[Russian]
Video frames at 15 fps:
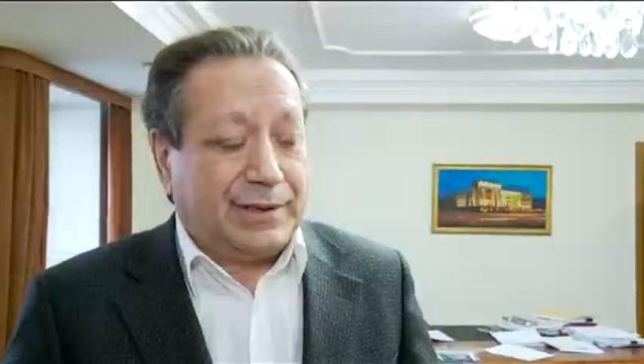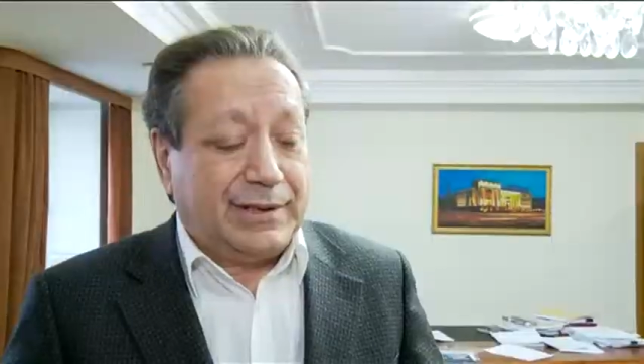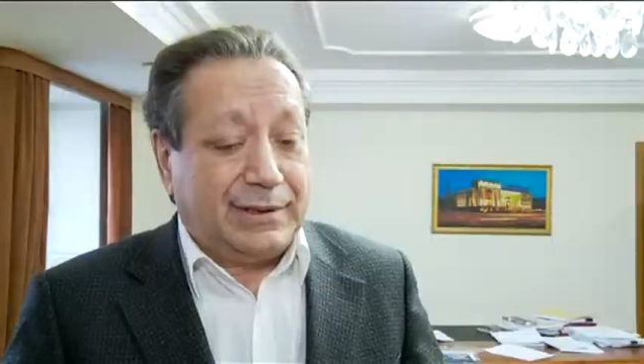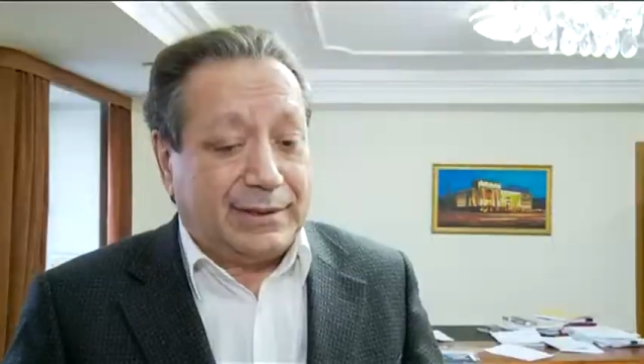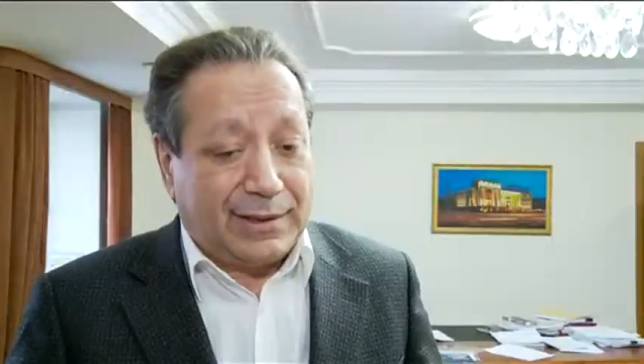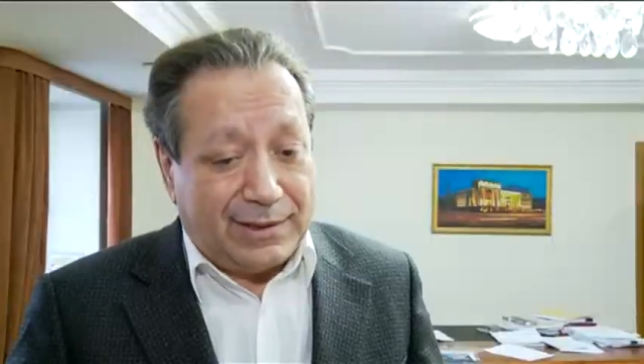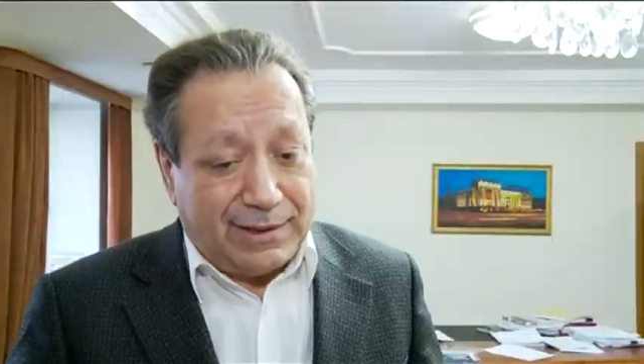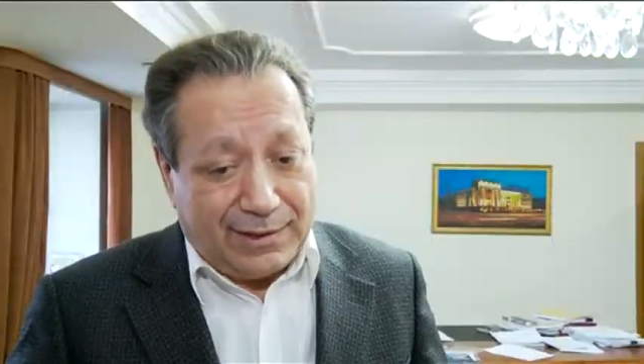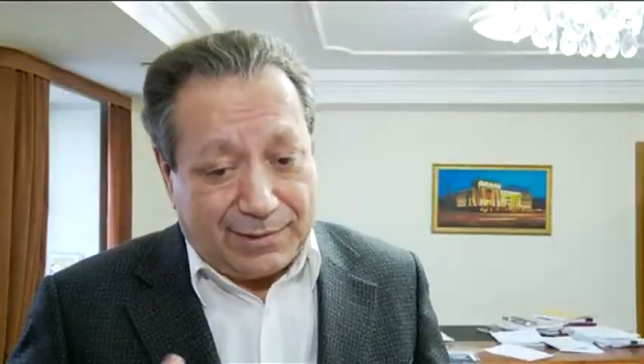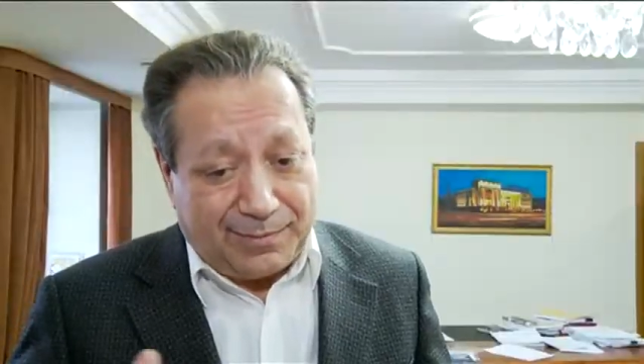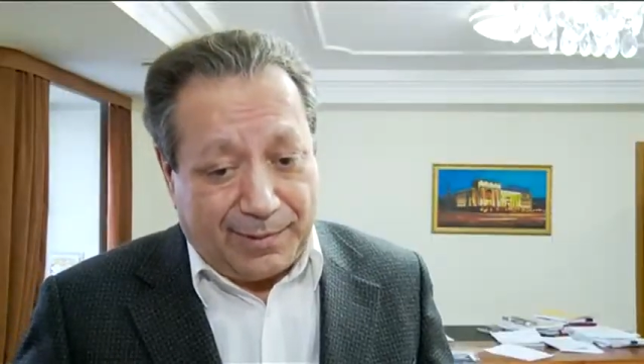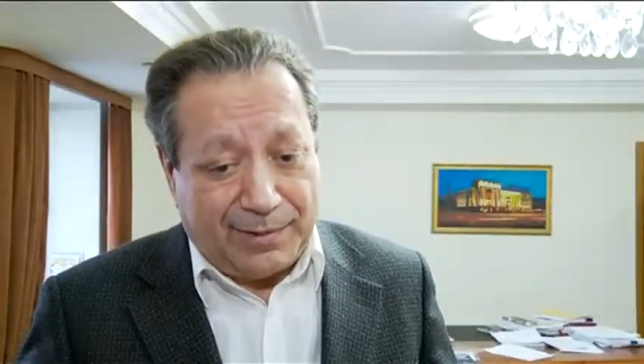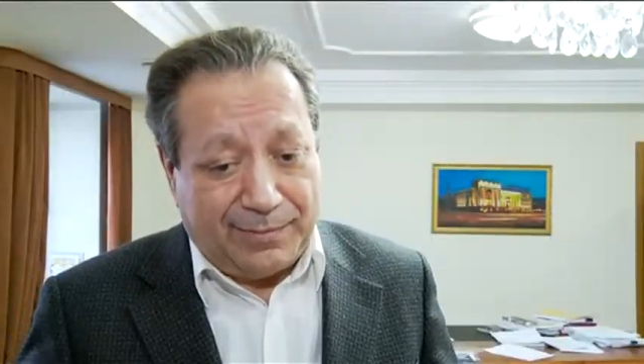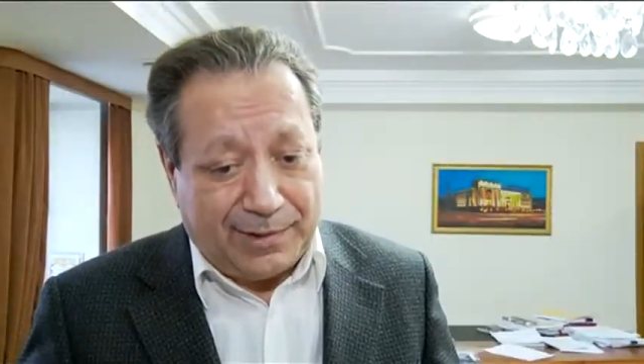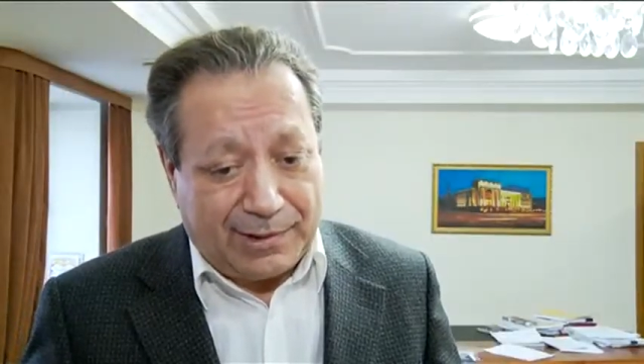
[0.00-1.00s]
И такие
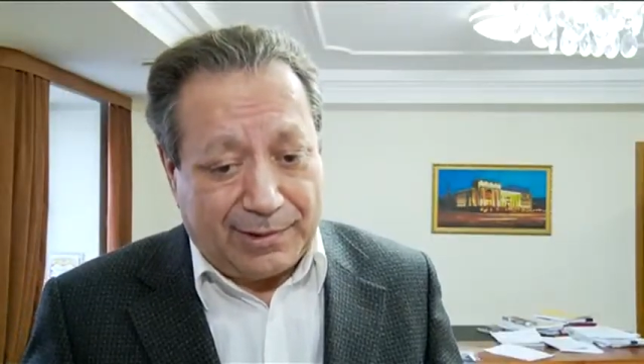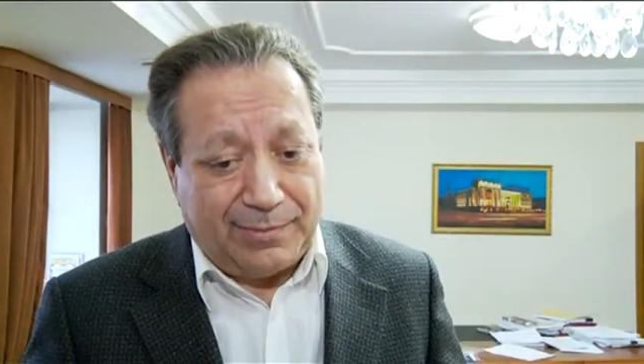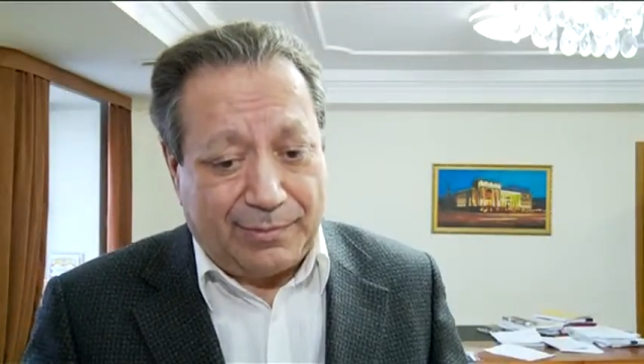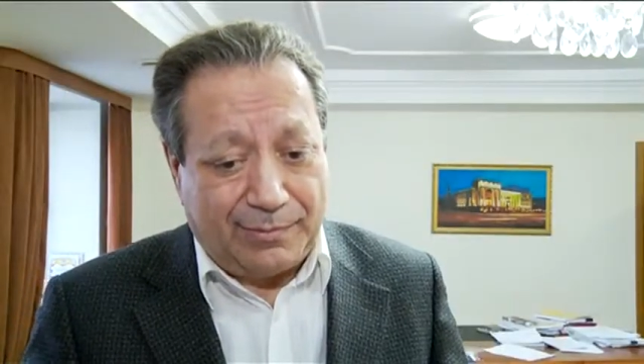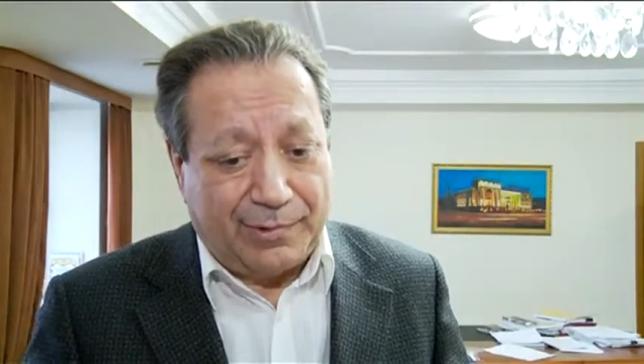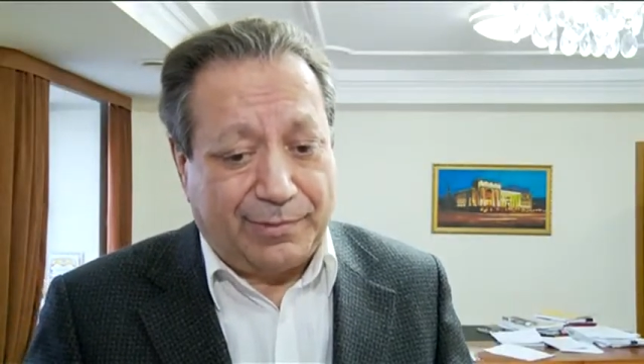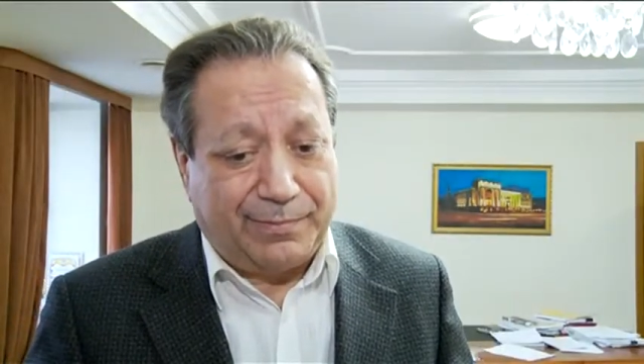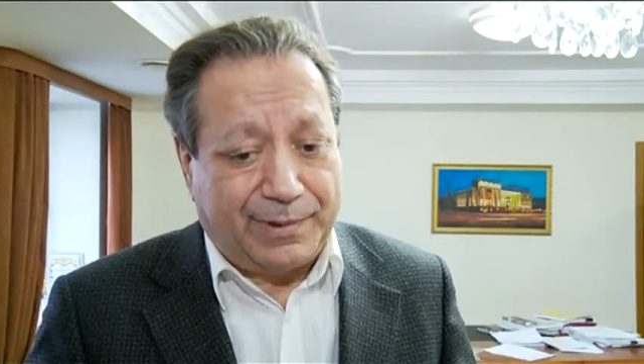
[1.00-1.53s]
эксперименты мы будем